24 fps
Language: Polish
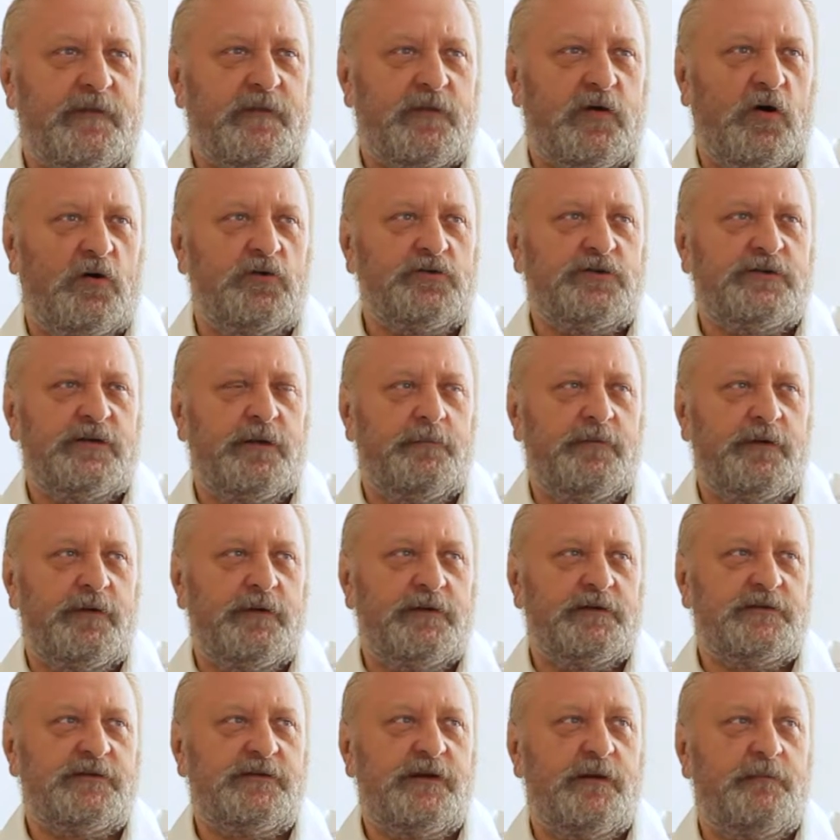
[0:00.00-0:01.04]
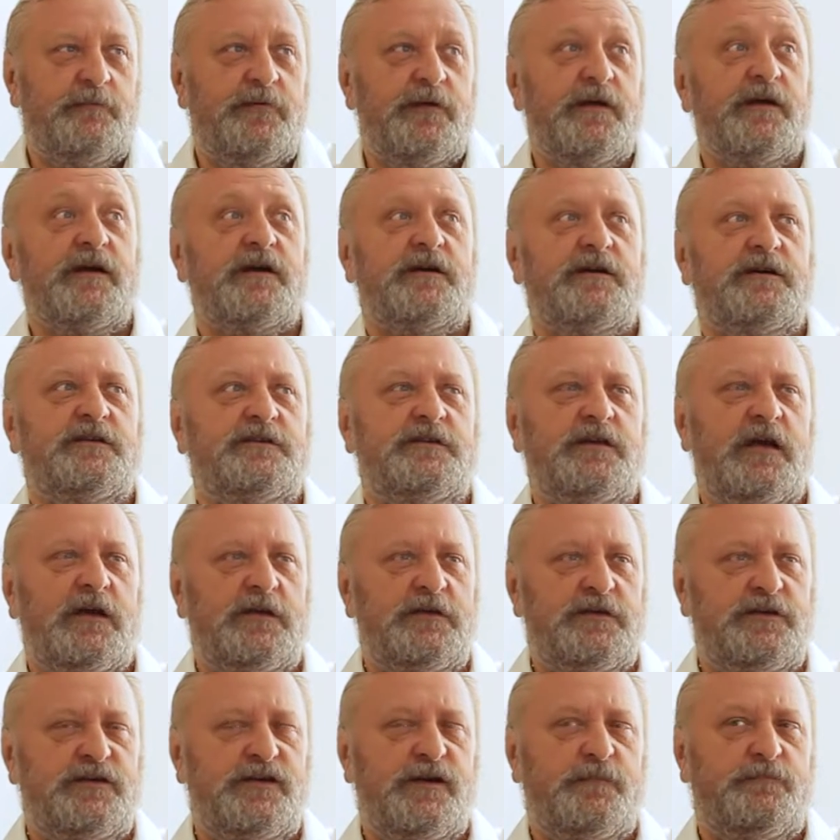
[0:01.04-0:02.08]
to, żeby, żeby
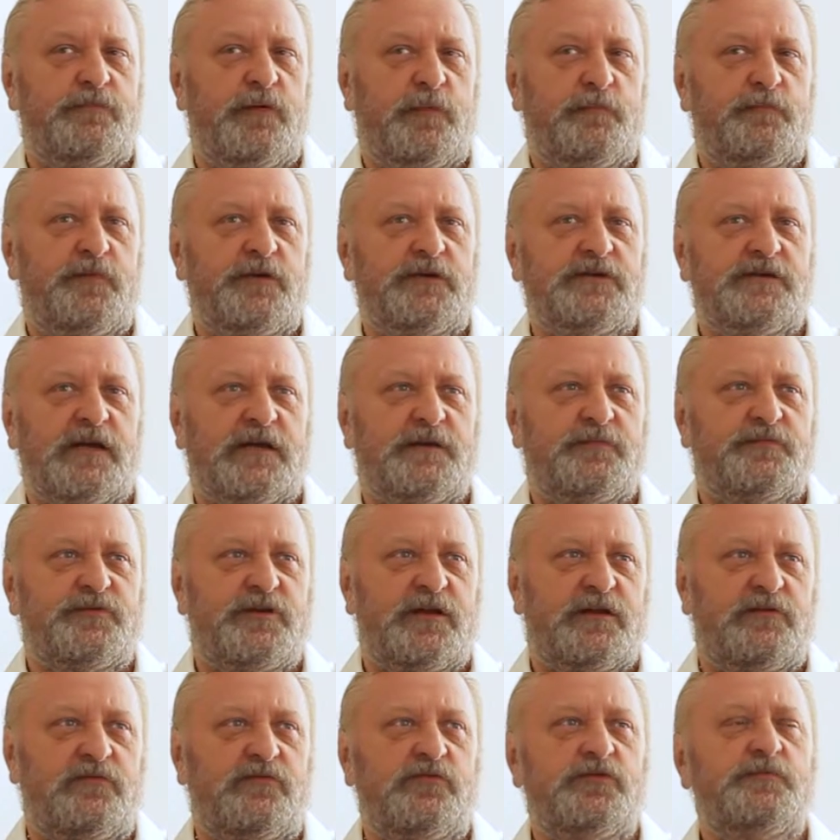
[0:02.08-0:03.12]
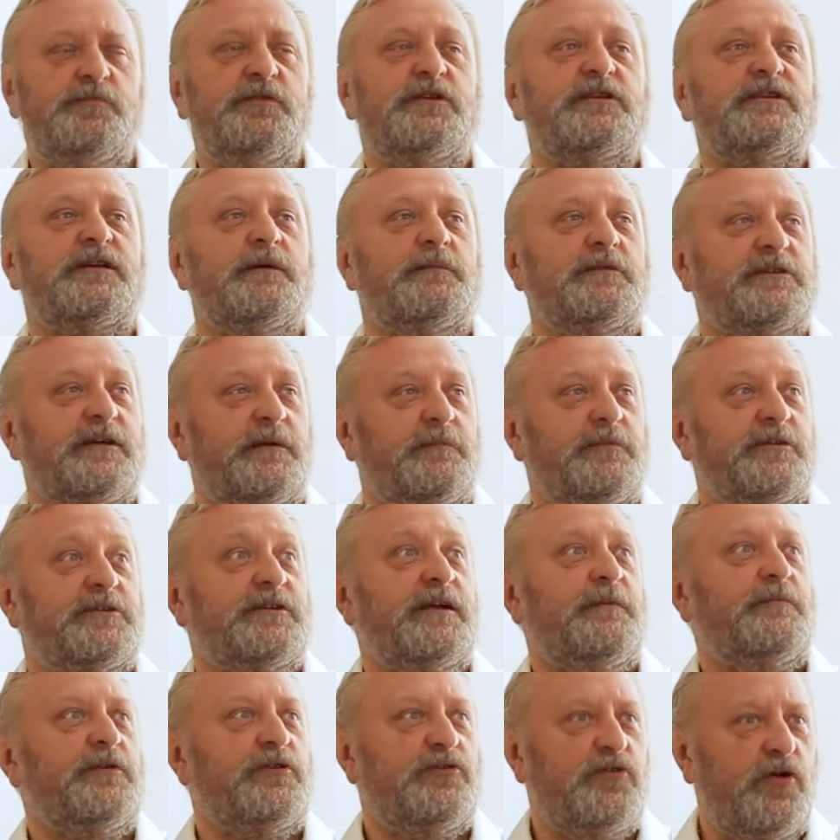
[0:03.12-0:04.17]
chcieć się popisać przed ludźmi, żeby,
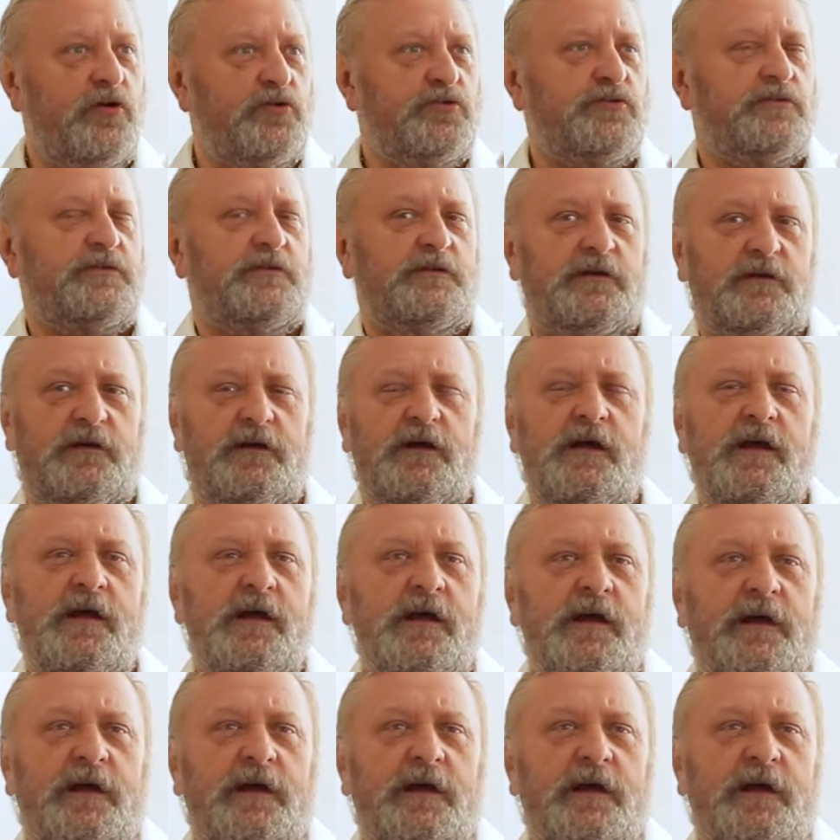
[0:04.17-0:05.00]
żeby, to, y,